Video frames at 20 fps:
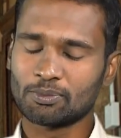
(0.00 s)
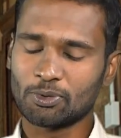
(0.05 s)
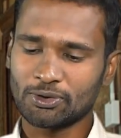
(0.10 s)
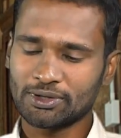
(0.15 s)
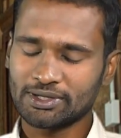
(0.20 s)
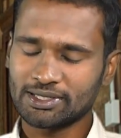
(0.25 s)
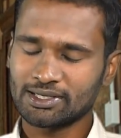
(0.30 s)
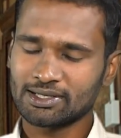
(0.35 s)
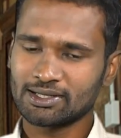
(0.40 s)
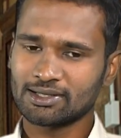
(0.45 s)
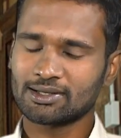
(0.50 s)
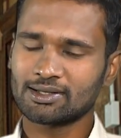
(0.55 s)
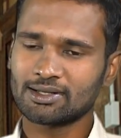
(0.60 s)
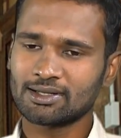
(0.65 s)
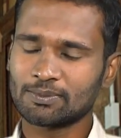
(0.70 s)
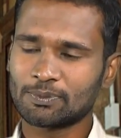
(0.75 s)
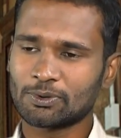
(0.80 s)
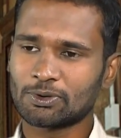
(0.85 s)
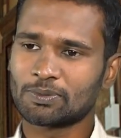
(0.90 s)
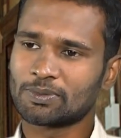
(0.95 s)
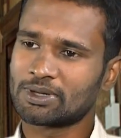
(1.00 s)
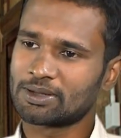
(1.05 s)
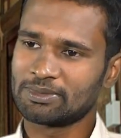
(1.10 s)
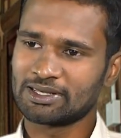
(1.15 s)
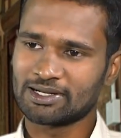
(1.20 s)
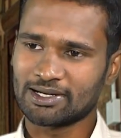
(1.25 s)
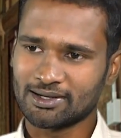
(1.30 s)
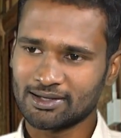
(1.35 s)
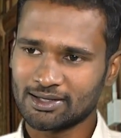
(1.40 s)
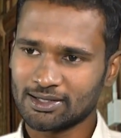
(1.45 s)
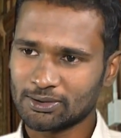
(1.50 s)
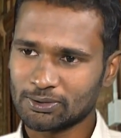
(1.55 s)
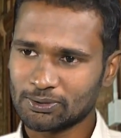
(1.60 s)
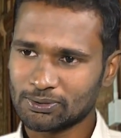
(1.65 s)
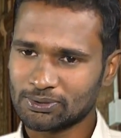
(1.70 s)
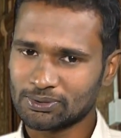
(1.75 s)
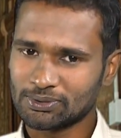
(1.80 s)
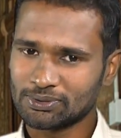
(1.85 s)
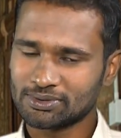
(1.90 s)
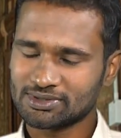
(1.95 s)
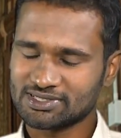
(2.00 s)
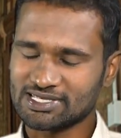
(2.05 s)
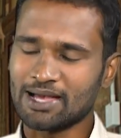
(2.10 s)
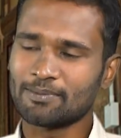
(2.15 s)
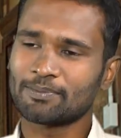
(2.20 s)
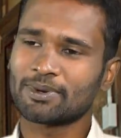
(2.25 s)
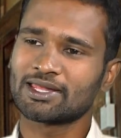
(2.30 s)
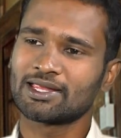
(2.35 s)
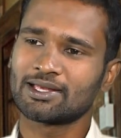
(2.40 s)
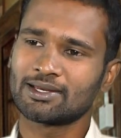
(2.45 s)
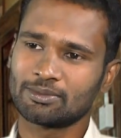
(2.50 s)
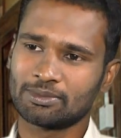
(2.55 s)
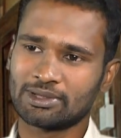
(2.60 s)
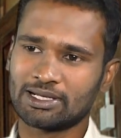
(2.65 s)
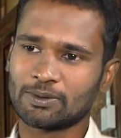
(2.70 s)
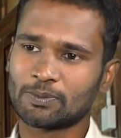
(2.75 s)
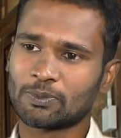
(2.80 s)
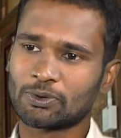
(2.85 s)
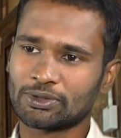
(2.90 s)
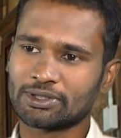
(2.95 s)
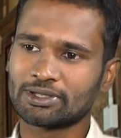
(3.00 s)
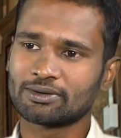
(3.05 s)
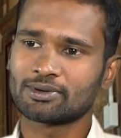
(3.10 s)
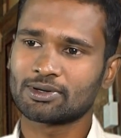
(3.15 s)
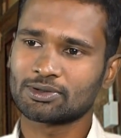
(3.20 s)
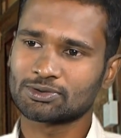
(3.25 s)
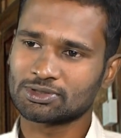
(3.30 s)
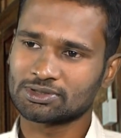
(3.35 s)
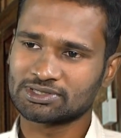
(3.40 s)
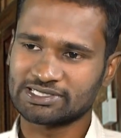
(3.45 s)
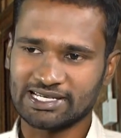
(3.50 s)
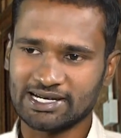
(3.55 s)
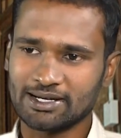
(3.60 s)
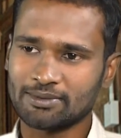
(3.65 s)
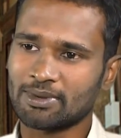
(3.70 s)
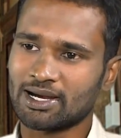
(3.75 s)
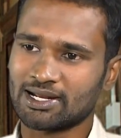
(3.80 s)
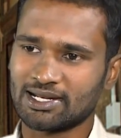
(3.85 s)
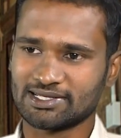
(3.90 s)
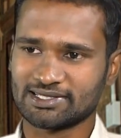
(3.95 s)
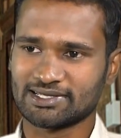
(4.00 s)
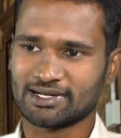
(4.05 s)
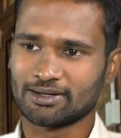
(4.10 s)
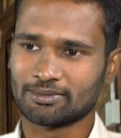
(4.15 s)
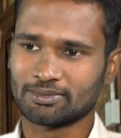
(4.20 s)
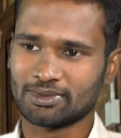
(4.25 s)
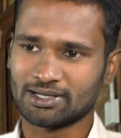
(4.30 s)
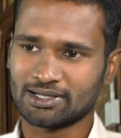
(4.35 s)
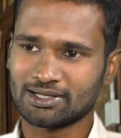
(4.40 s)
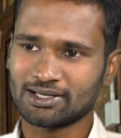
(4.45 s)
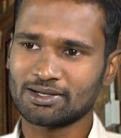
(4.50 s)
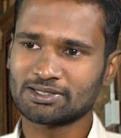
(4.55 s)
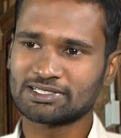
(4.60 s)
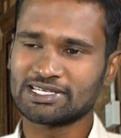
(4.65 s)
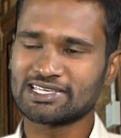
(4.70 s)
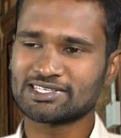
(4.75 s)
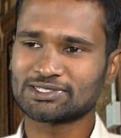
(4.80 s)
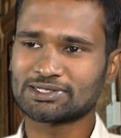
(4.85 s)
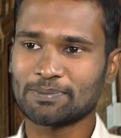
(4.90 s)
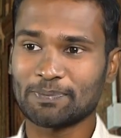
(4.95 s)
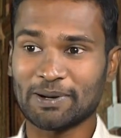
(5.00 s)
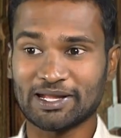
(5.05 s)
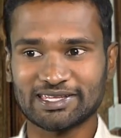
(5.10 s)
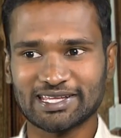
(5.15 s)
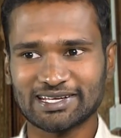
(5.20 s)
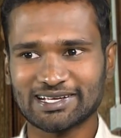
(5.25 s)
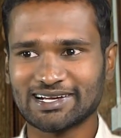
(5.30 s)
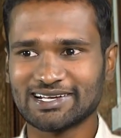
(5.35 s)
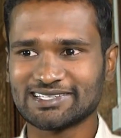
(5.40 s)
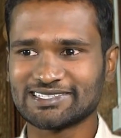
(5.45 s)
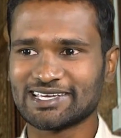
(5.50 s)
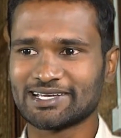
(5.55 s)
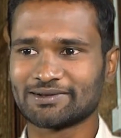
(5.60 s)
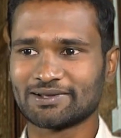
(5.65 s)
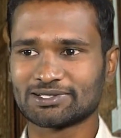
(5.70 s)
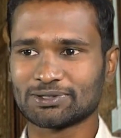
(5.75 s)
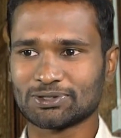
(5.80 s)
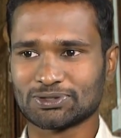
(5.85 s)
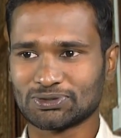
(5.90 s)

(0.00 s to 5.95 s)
ముఖ్యంగా ఇప్పుడు మీరు అన్నట్టు సాంప్రదాయం వెళ్ళిపోయి ఒక చేయడం మానేశారు అనమాట చేస్తే ప్రత్యేకంగా చేయాల్సి